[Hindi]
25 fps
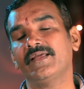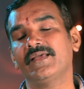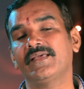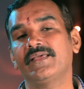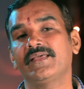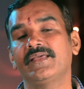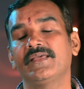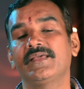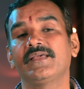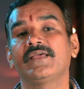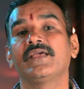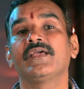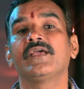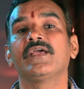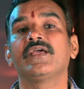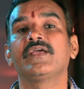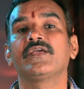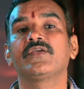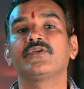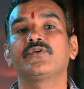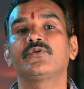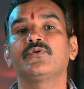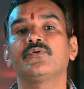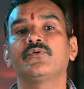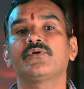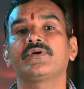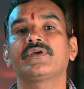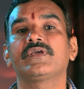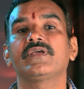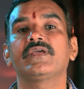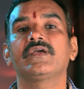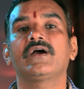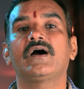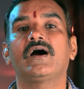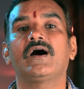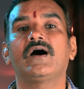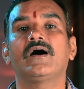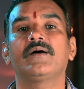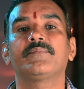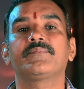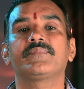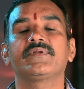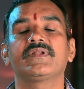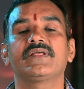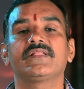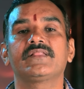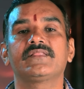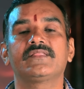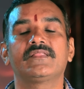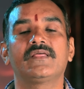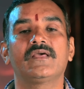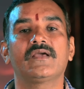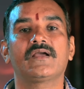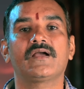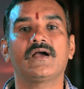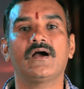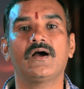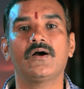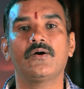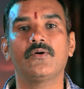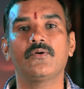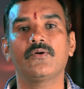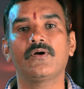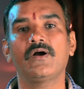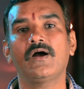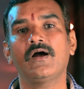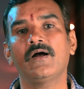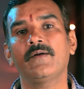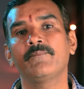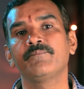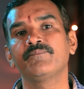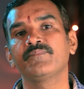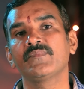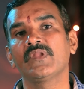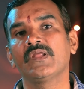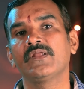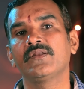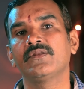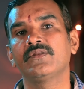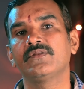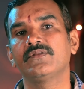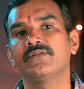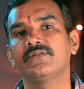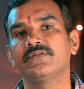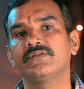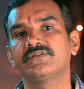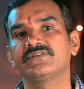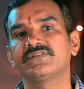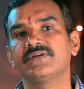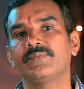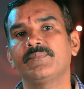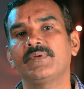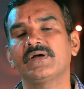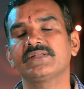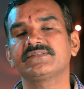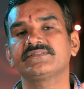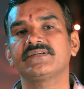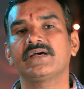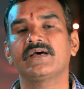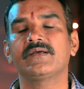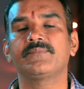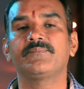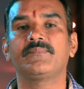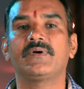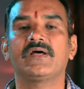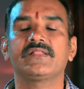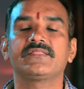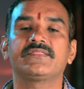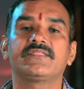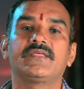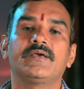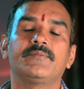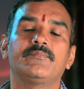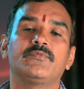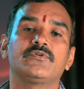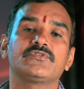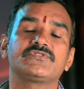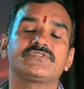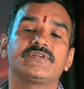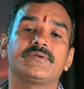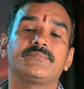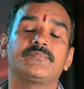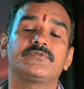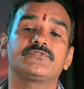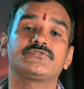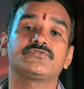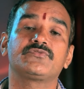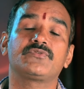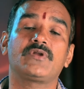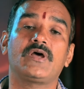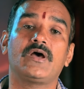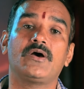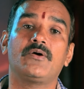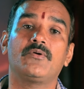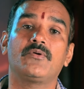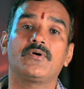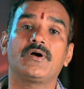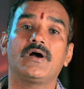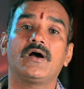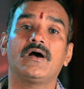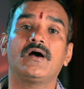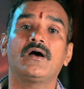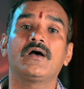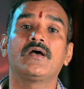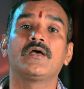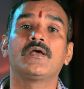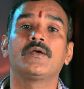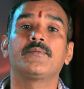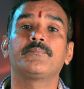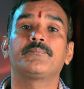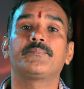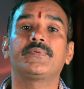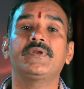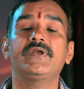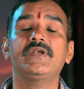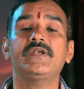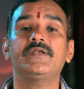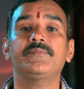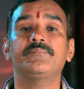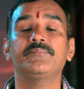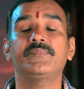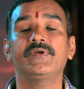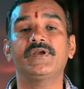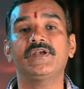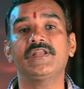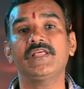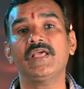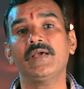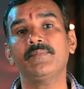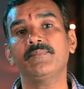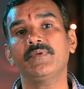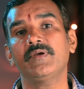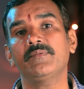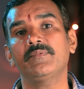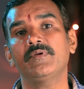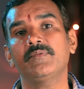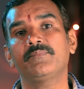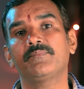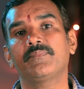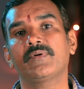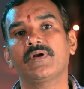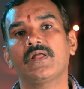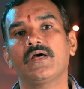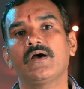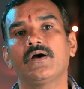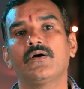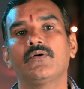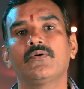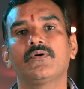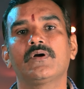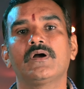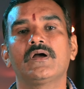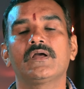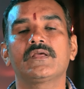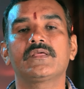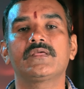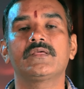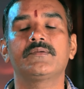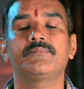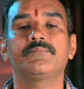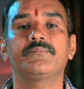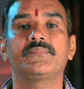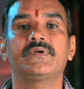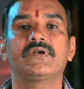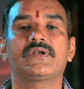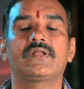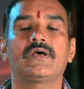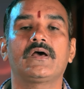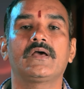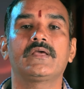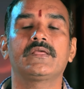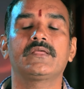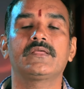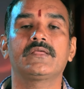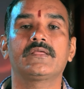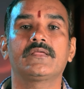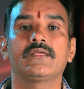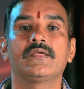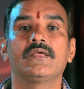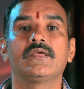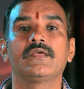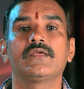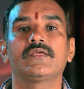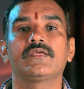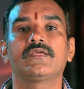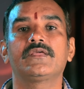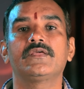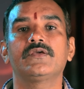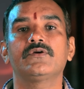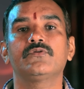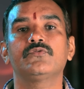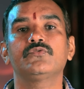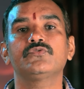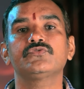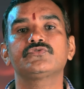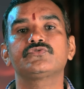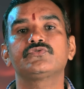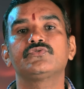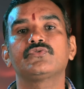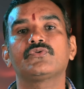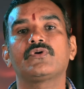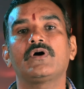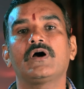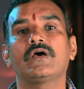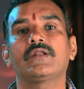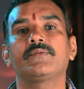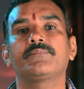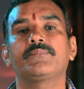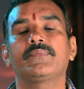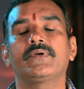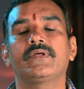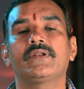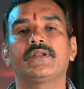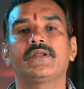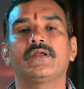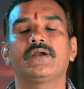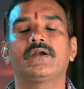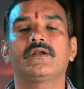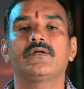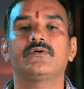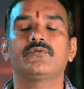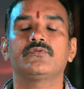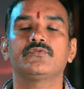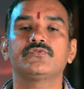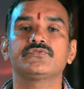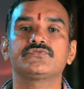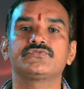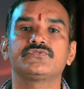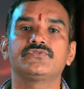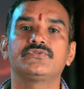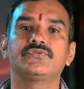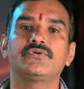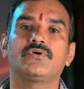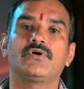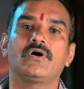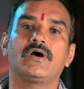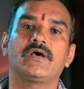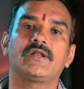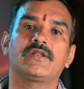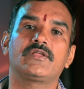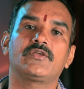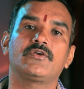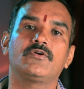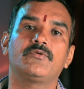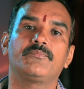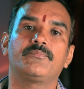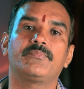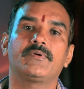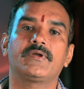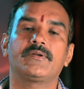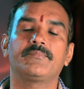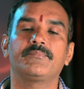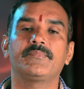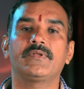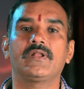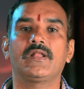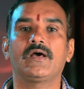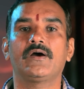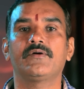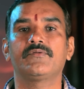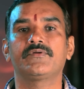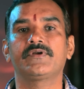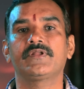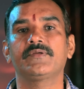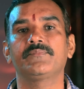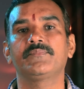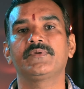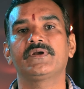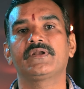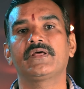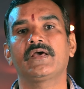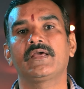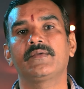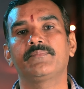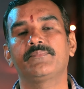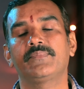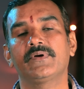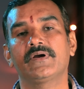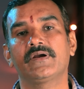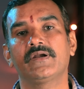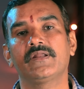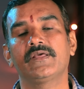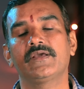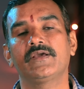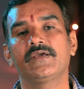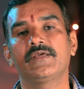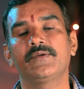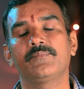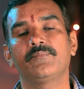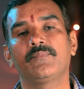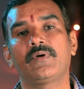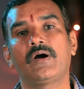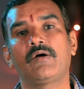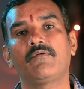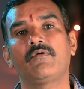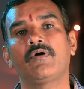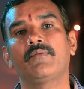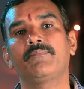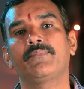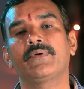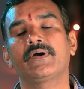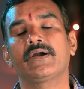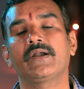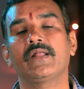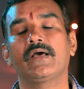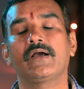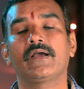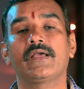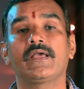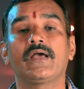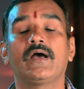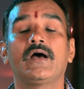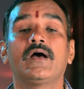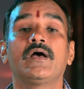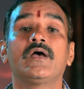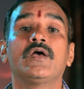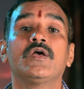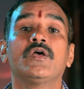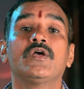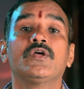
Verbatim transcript: करेगी क्योंकि आपने देखा होगा समाचार माध्यमों से भी सुना होगा प्रिंट मीडिया में भी पढ़ा होगा कि मिठाई की उस दुकान पर रेड उस दुकान के ऊपर मिलावटी मिठाई पकड़ी गई मावा पकड़ा गया